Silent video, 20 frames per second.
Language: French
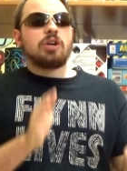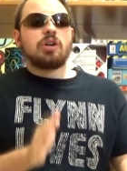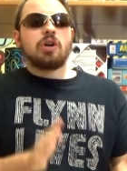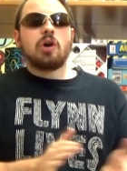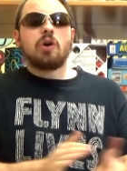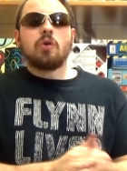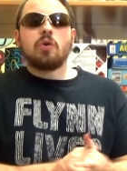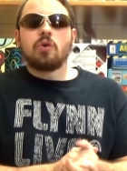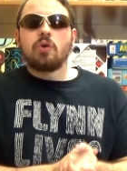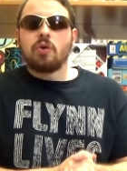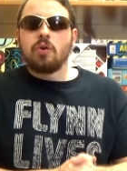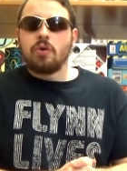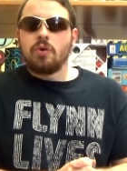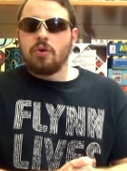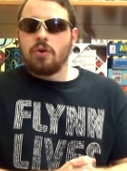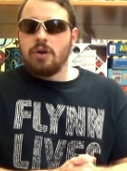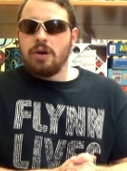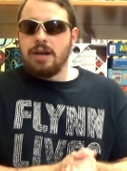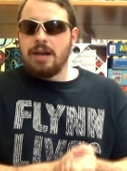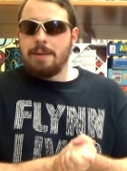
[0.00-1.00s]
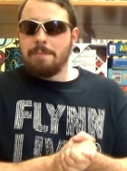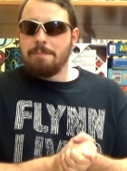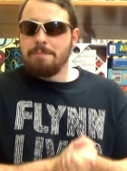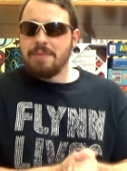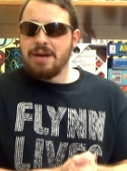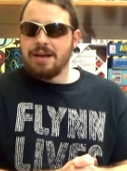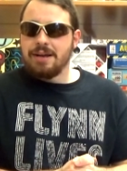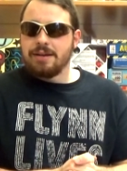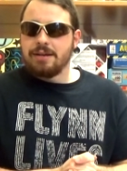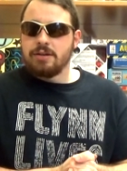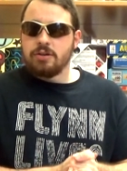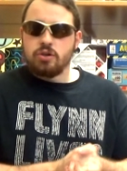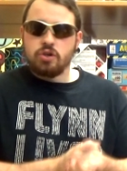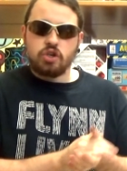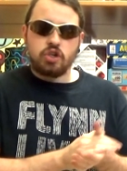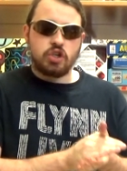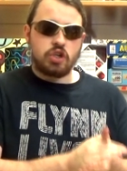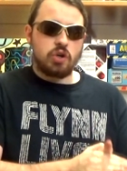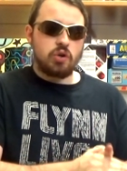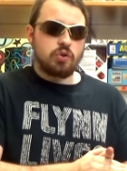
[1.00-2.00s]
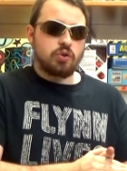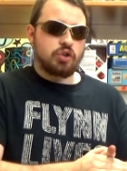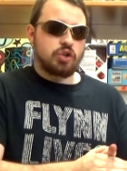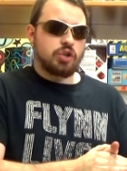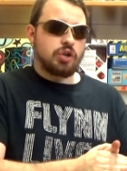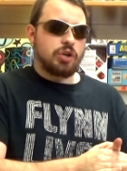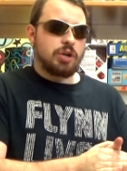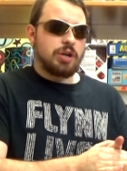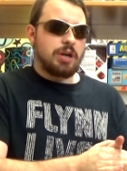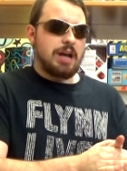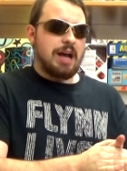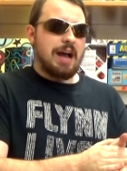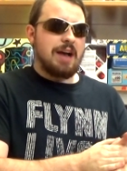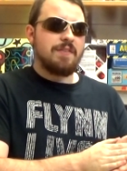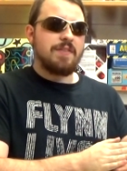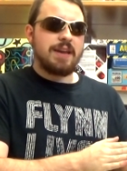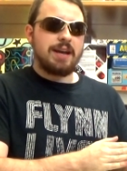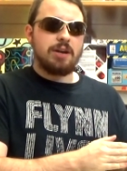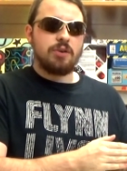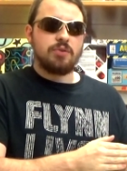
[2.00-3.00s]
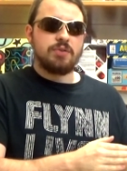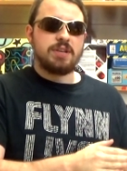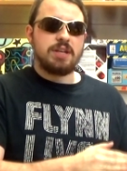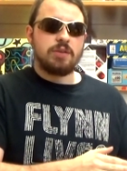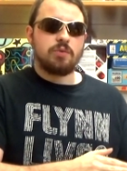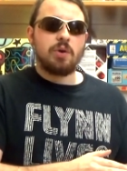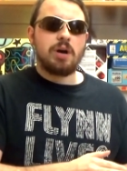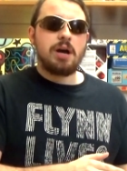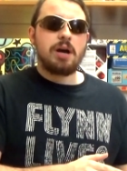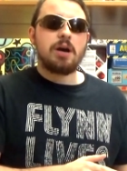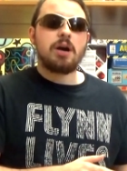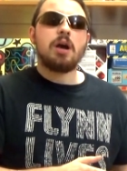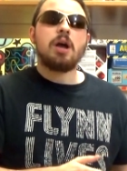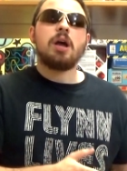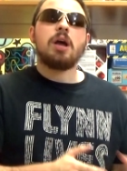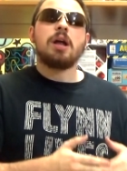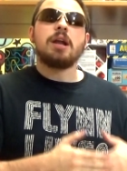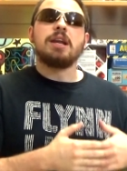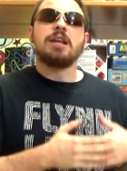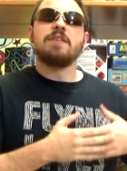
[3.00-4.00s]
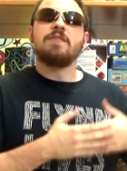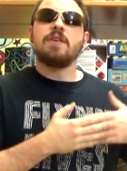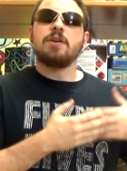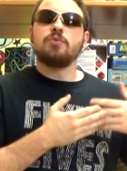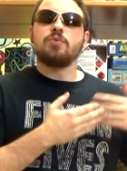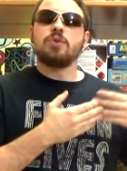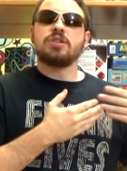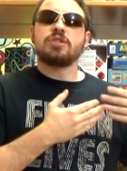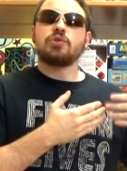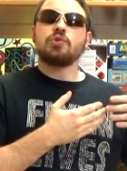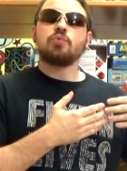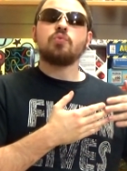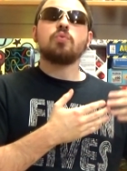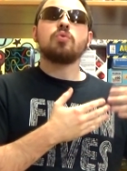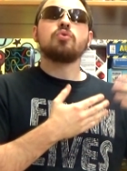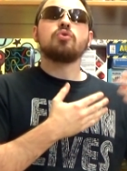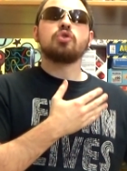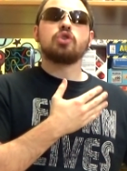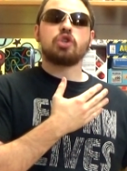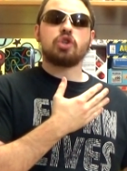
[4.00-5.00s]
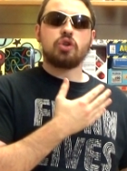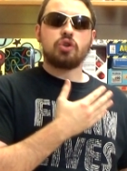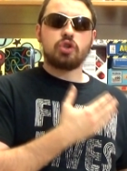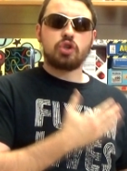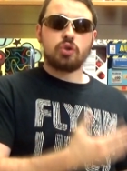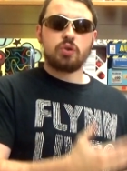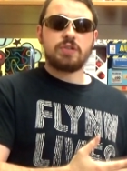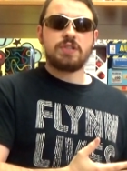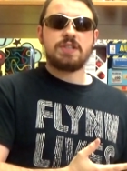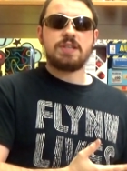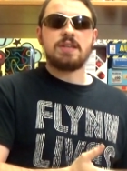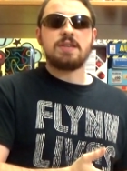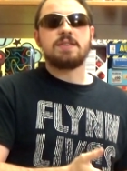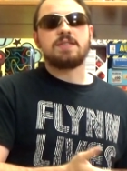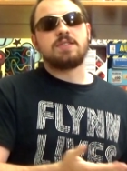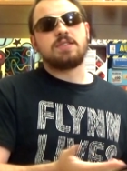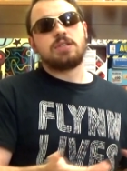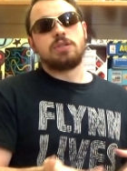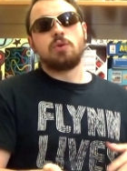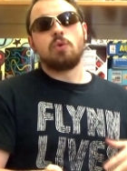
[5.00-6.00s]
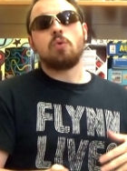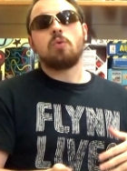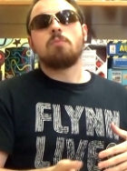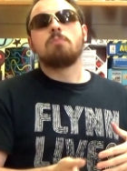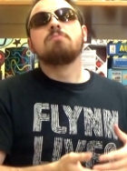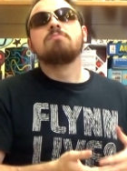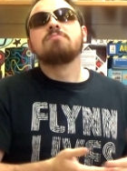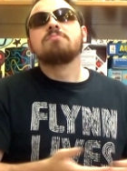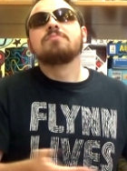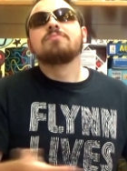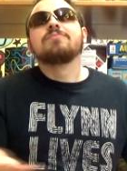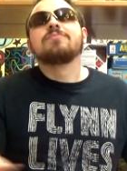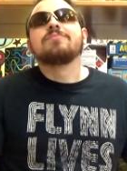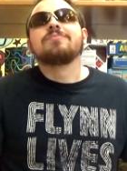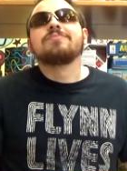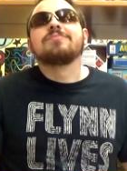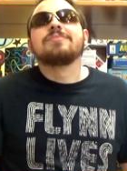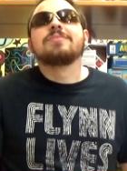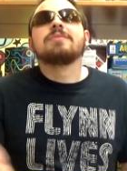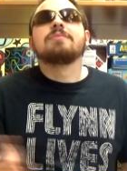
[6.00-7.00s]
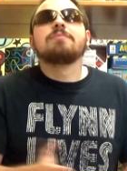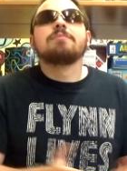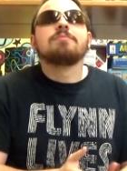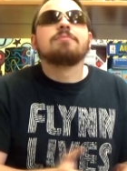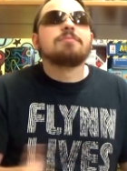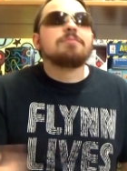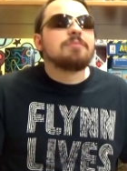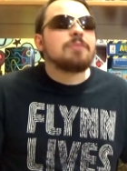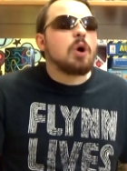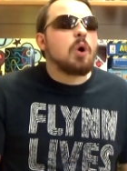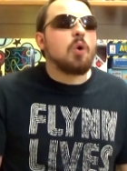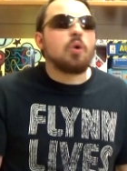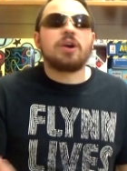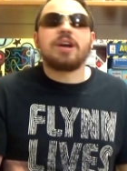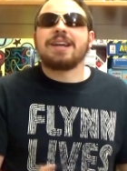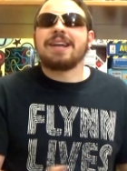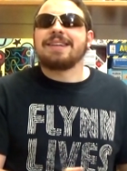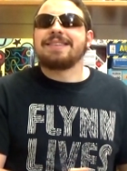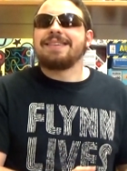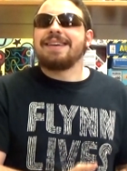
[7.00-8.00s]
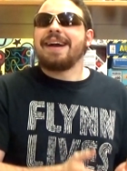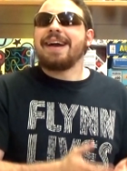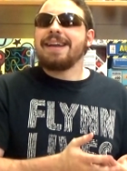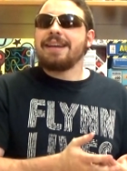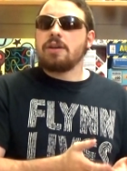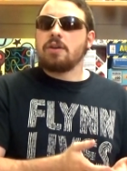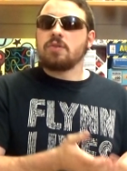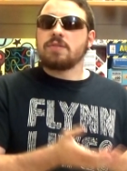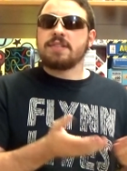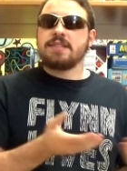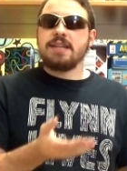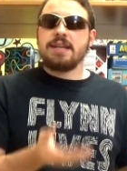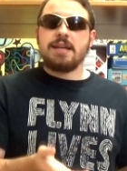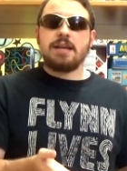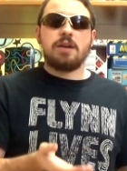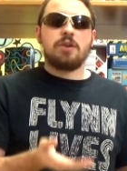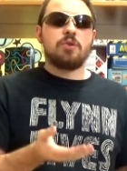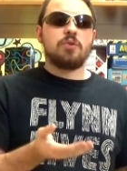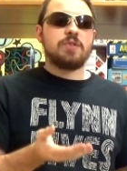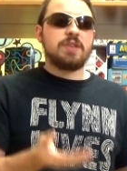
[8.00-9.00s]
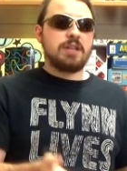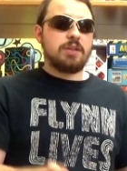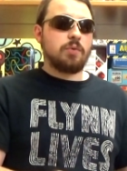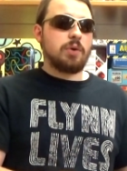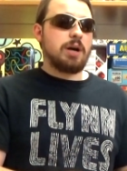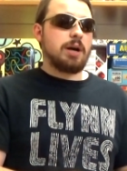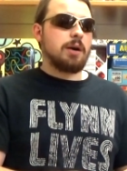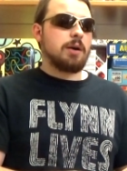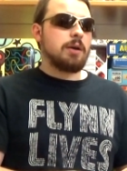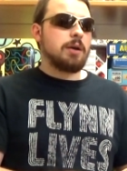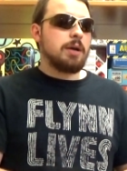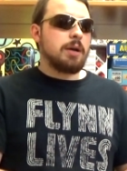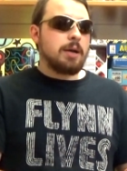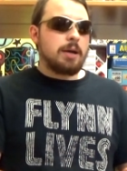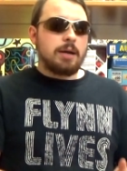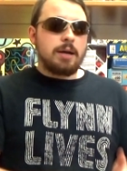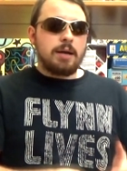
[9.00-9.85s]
quand la main change avec le dé noir, l'évaluation change aussi. Sinon, aucun intérêt de lancer le dé noir.